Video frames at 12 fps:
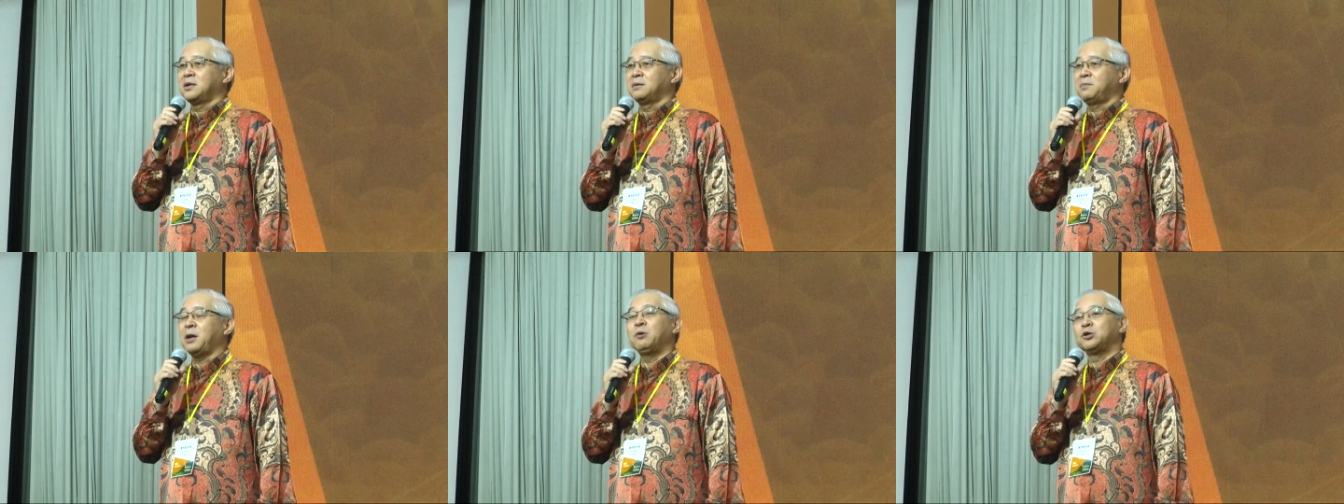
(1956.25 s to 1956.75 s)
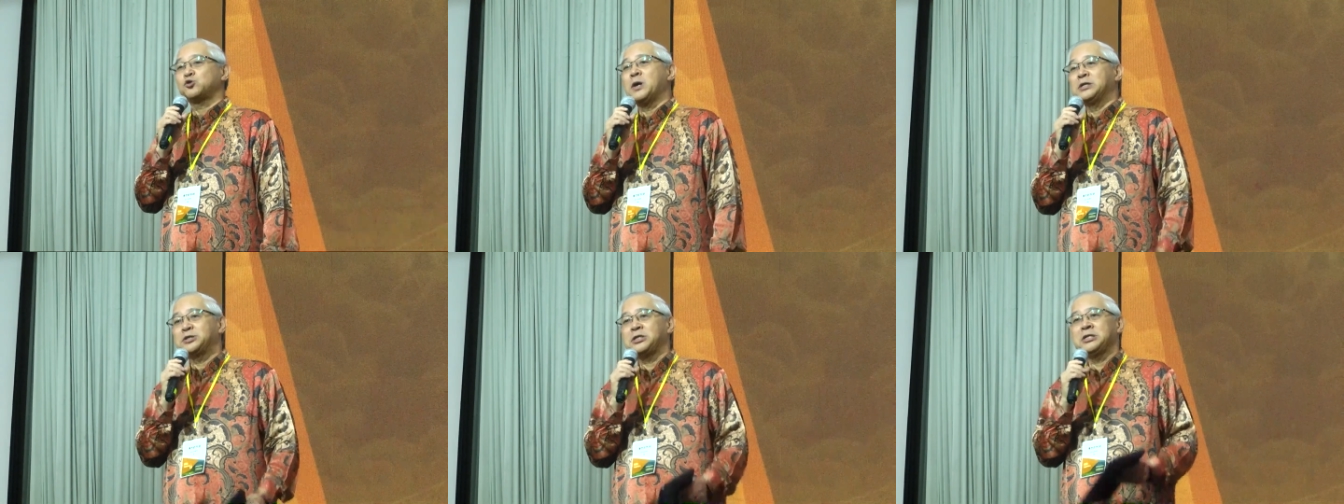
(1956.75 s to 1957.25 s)
盼望创
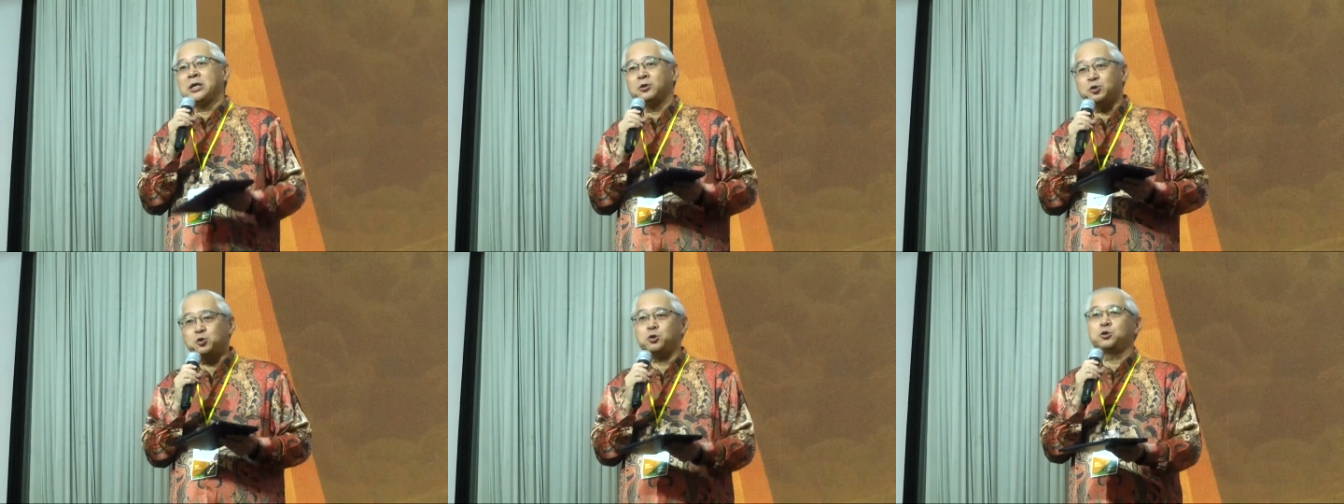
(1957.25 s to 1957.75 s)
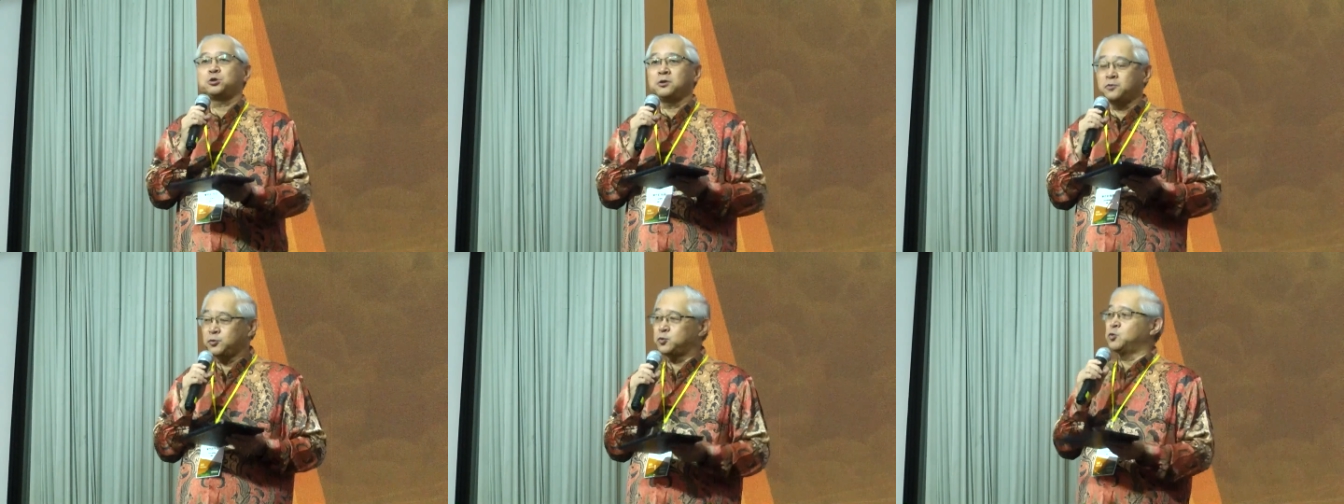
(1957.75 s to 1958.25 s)
新能够继续
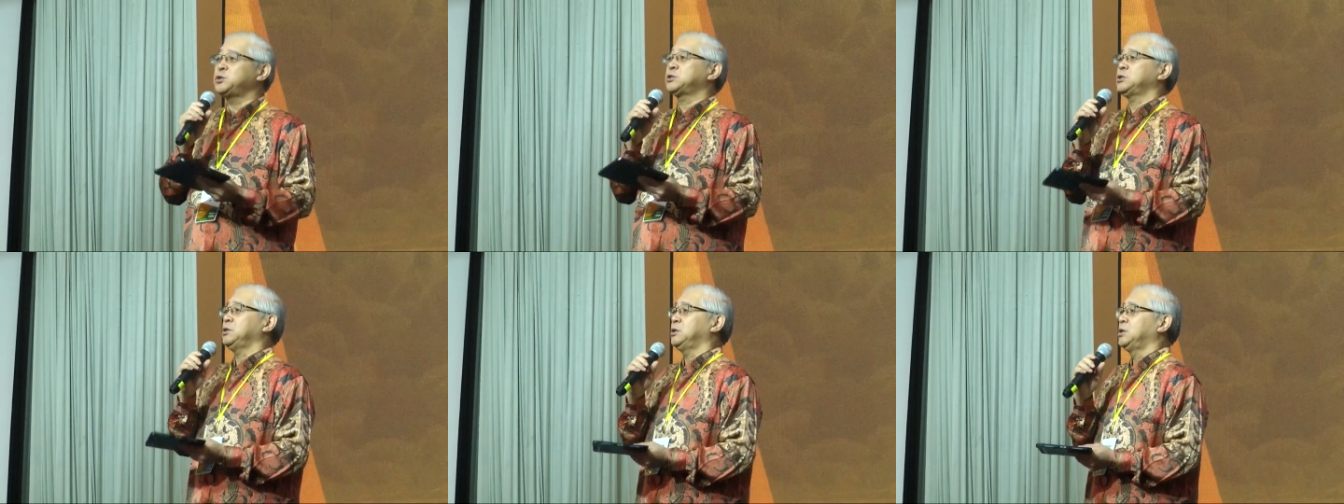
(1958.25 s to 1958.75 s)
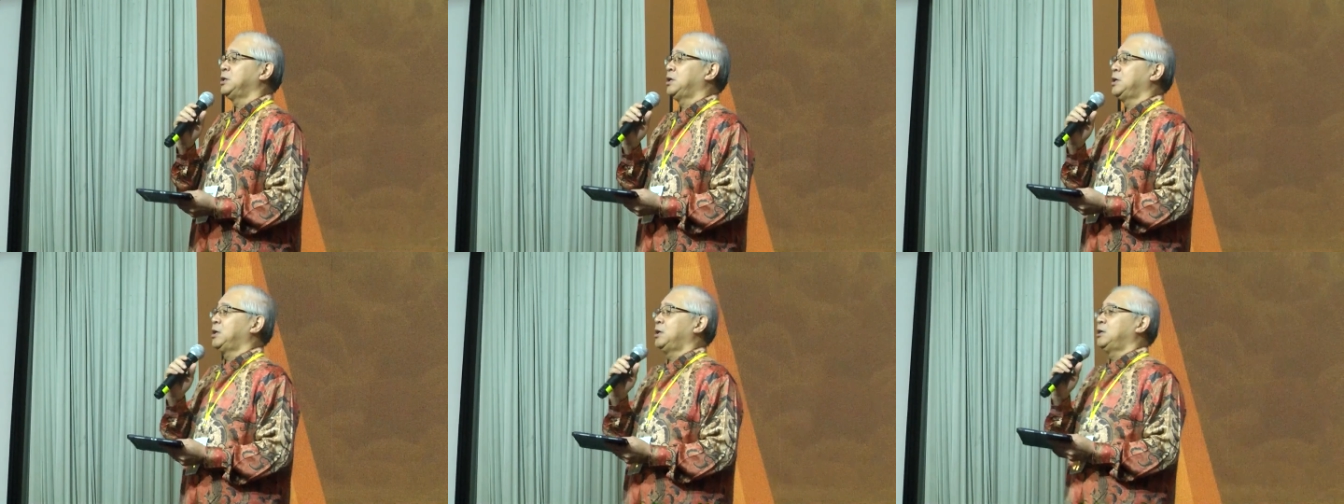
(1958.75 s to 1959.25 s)
服侍
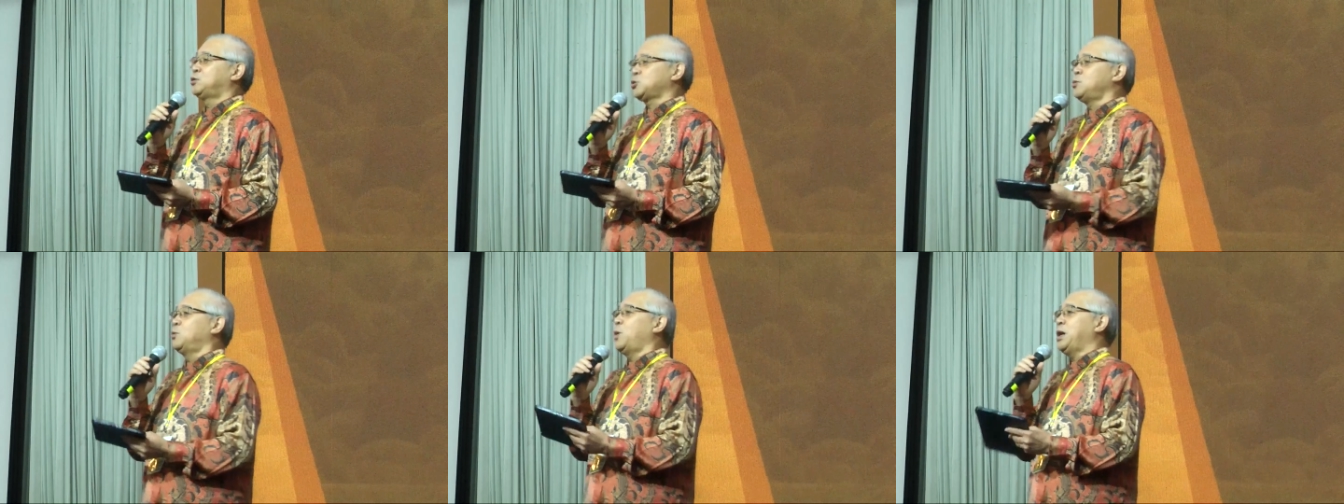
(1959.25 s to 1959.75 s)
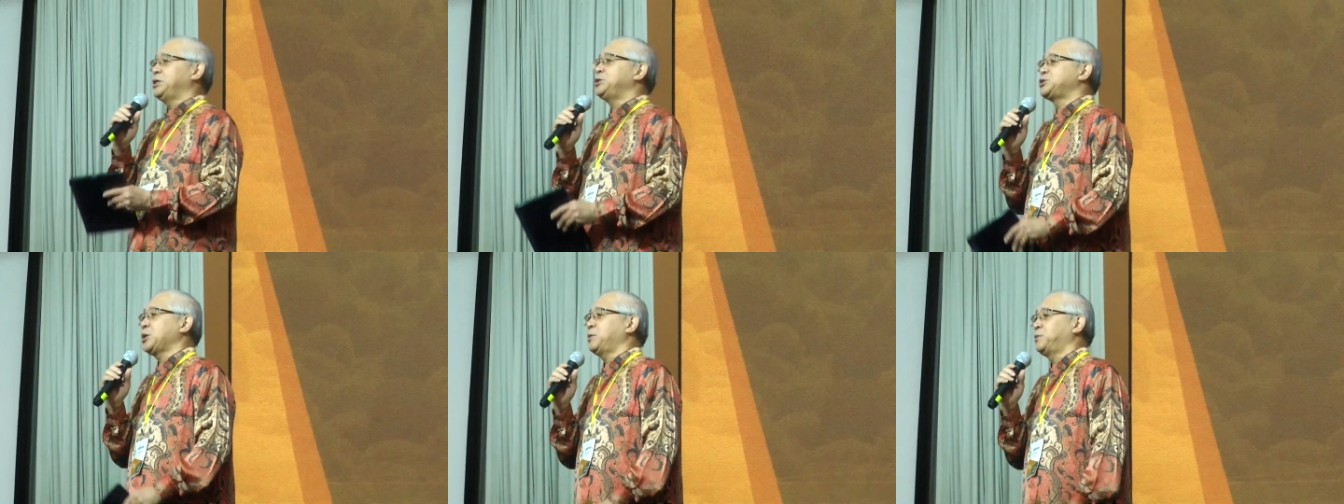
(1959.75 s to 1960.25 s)
中华人
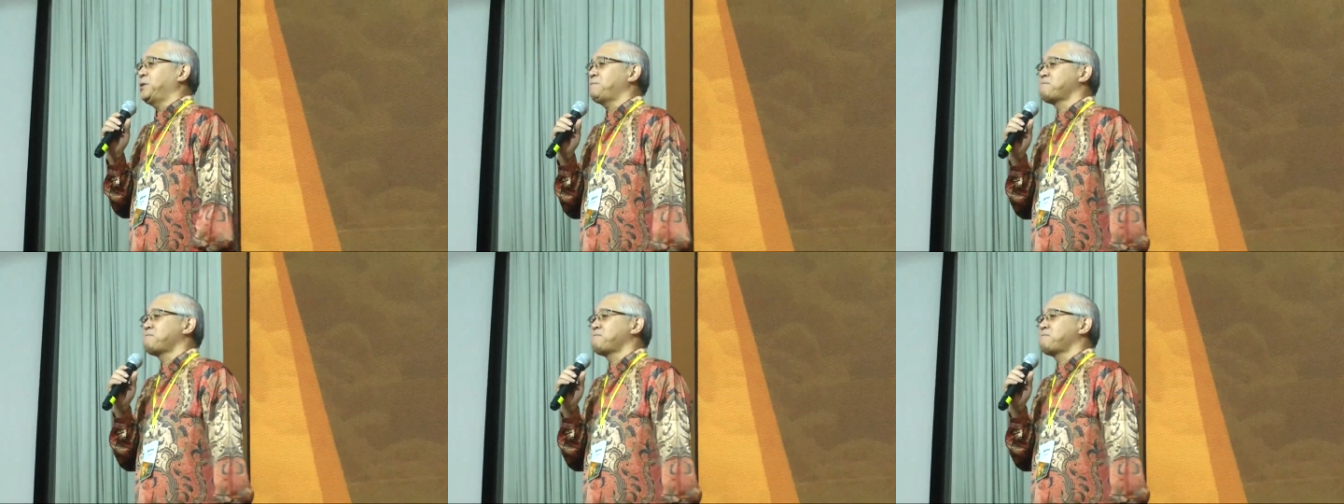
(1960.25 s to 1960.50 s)
教会，